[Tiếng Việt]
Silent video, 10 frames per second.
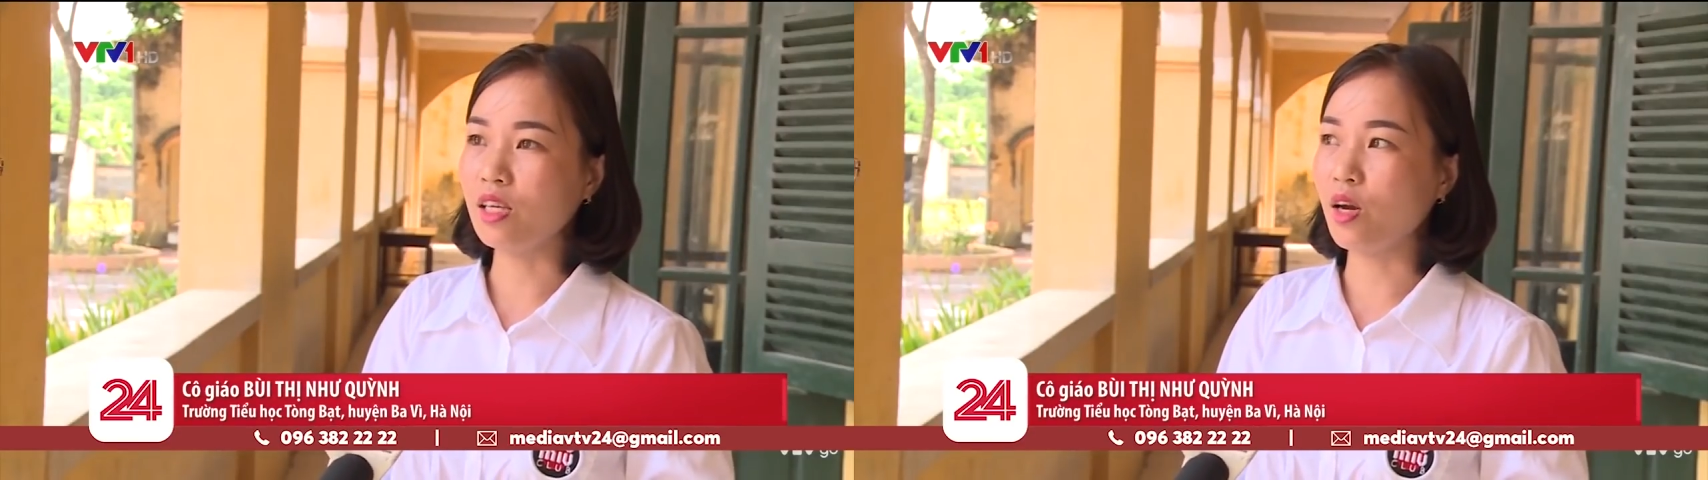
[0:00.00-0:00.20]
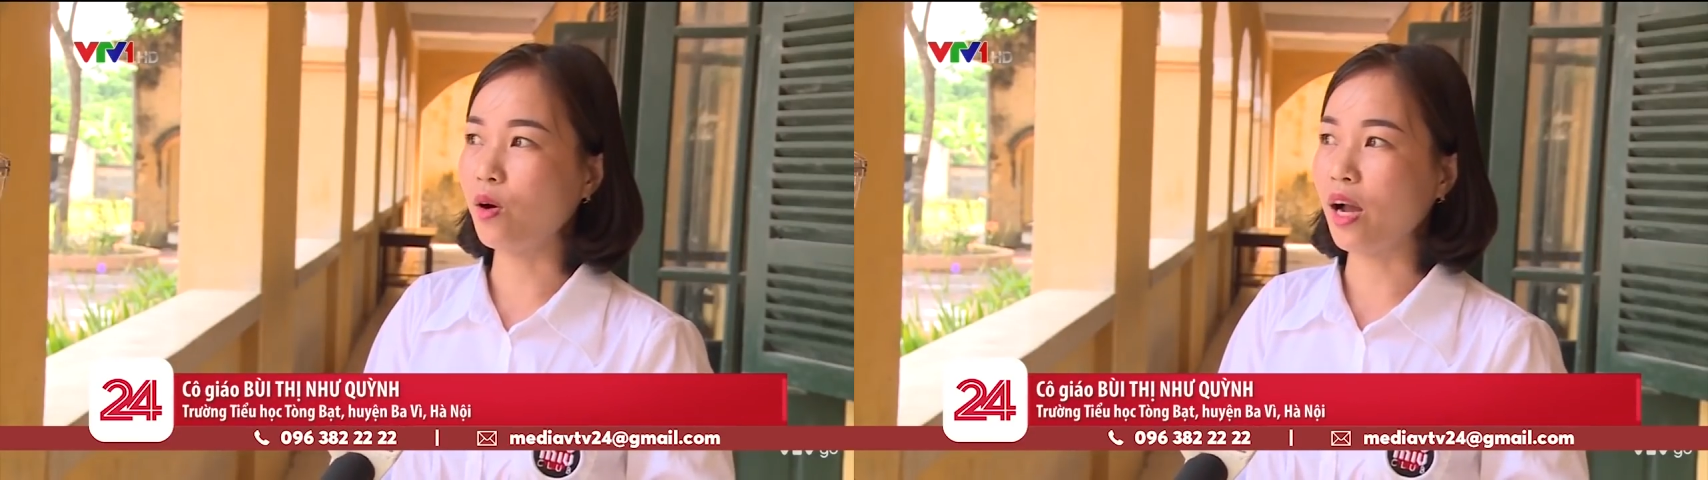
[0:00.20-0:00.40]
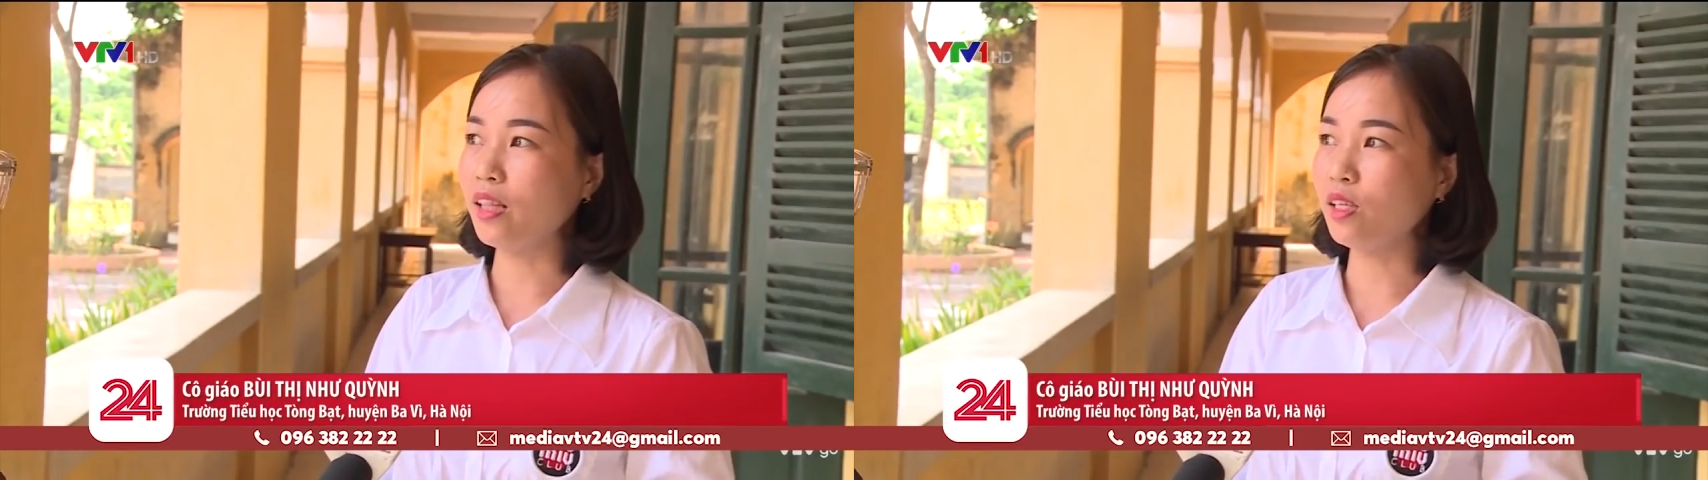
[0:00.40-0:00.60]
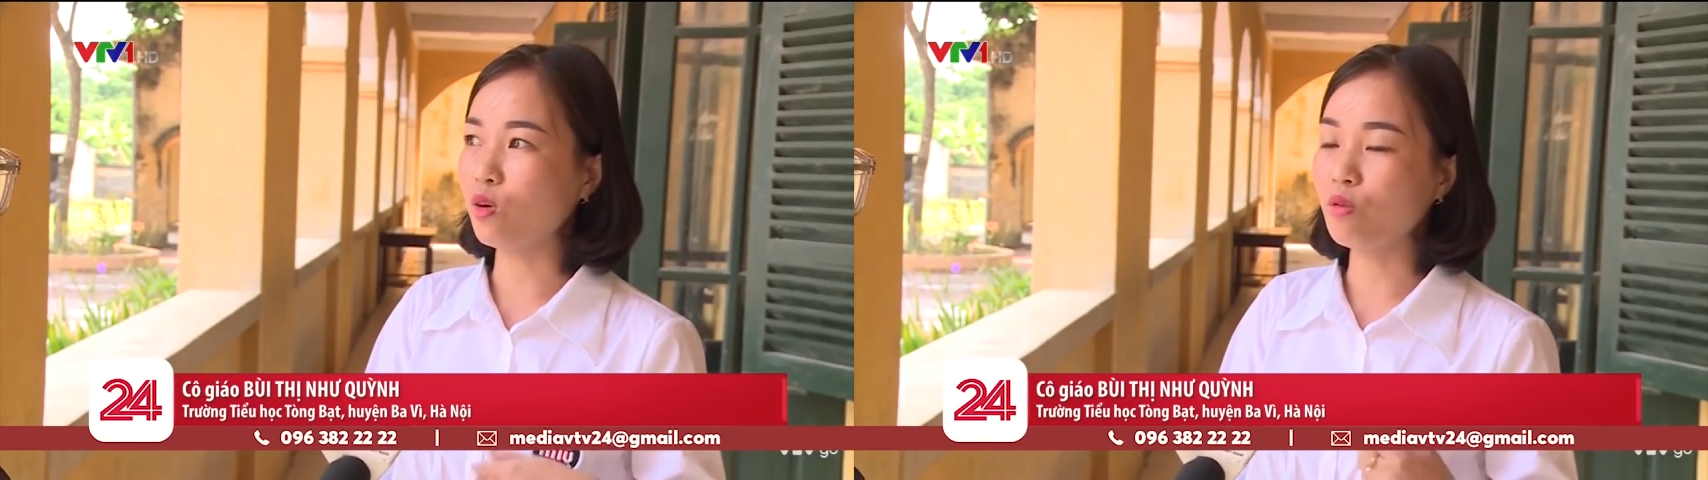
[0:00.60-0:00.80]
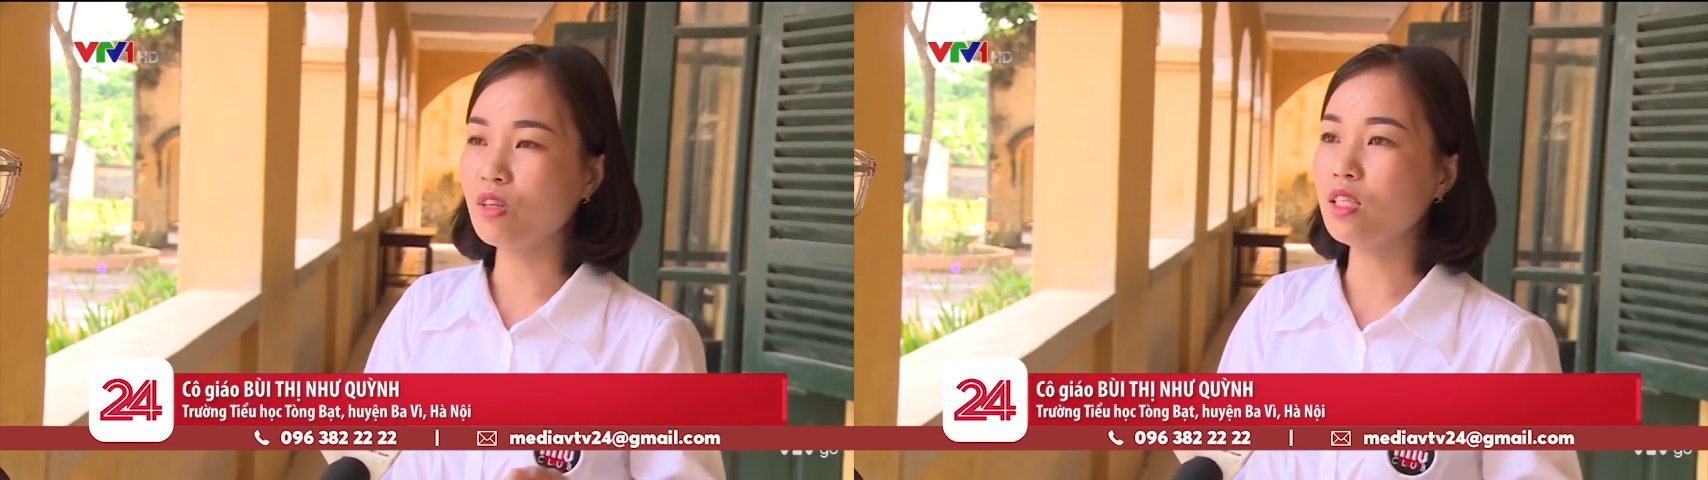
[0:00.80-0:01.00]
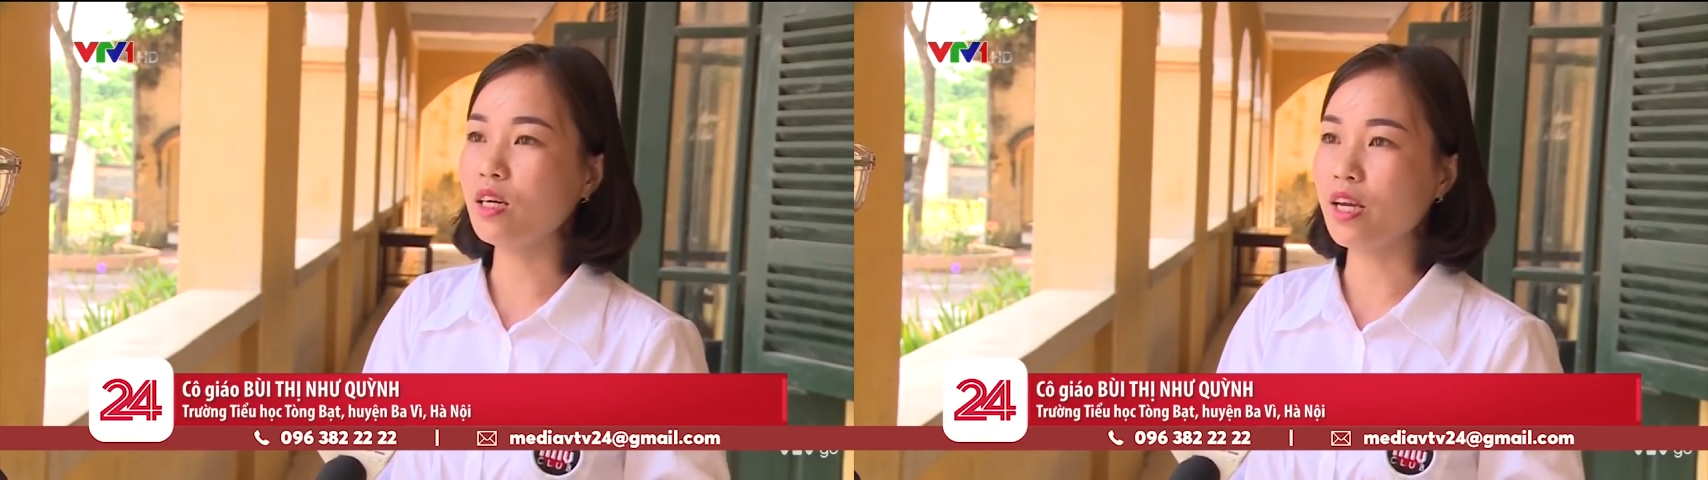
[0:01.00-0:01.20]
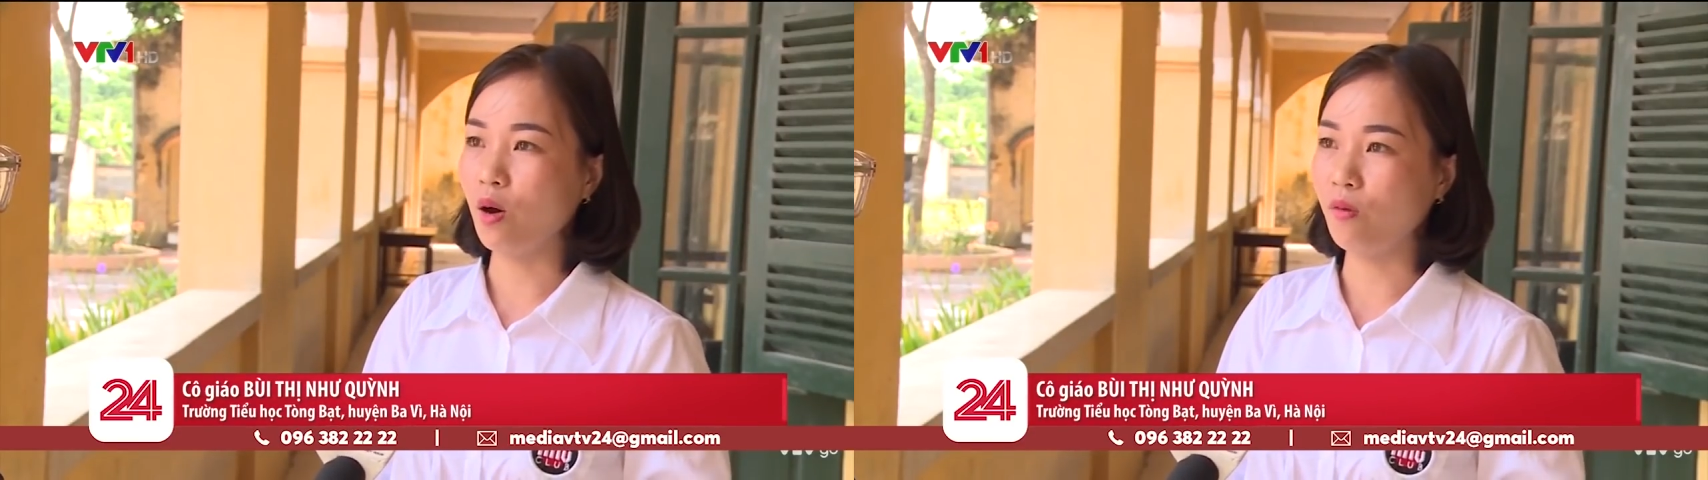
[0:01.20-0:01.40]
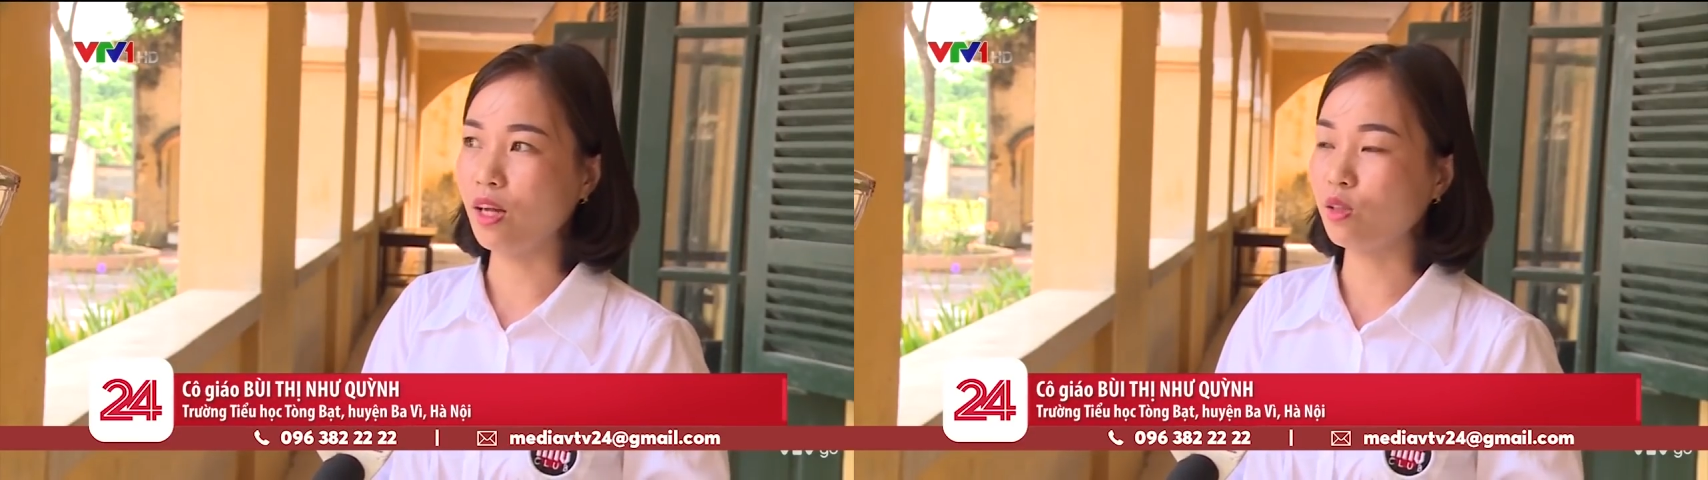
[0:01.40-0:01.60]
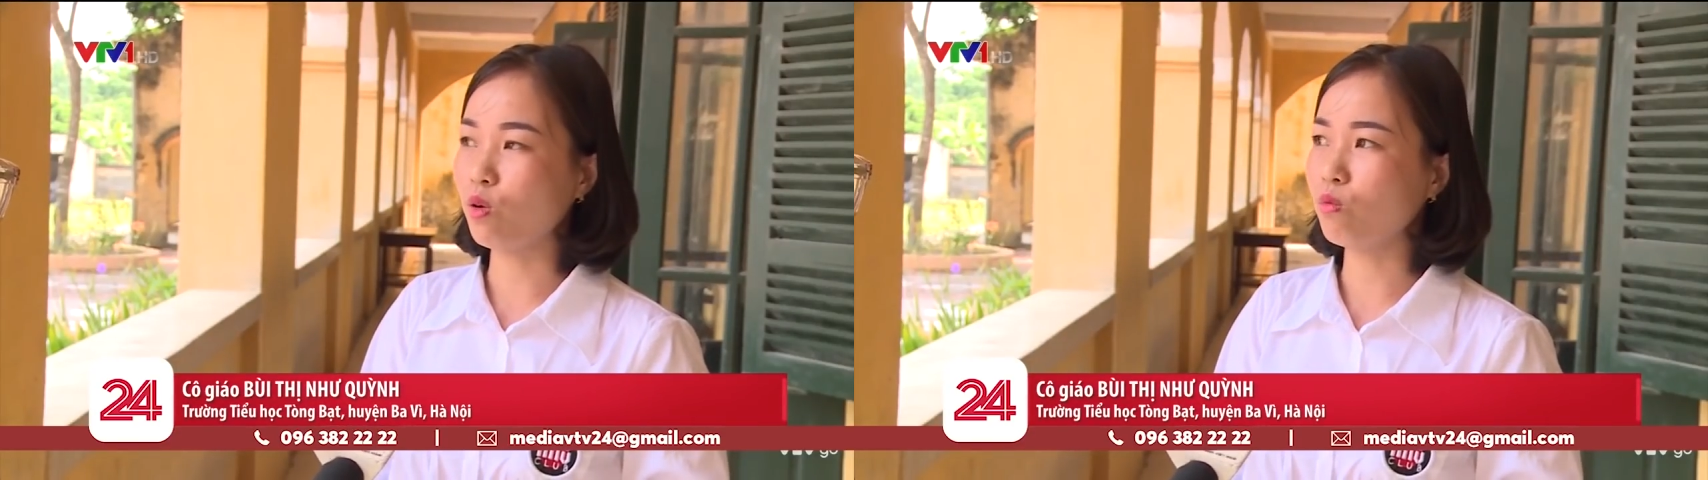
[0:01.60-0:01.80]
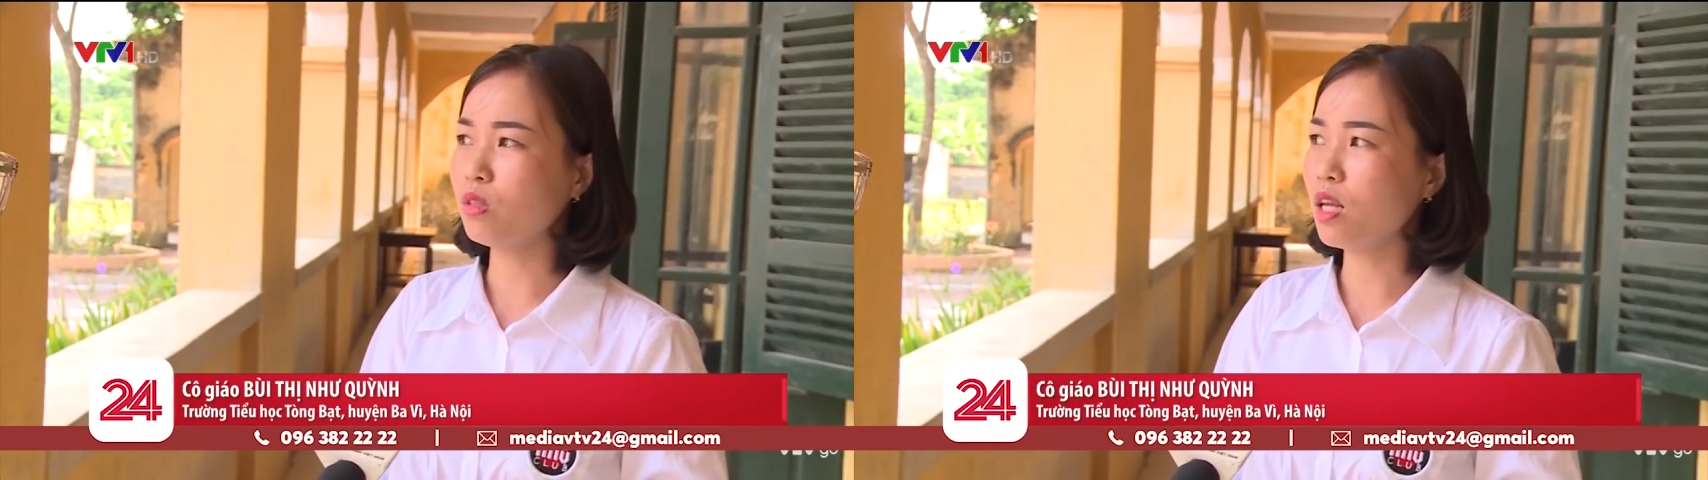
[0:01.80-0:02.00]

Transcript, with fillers: Nhiều cái thì tôi vẫn chưa hiểu và tôi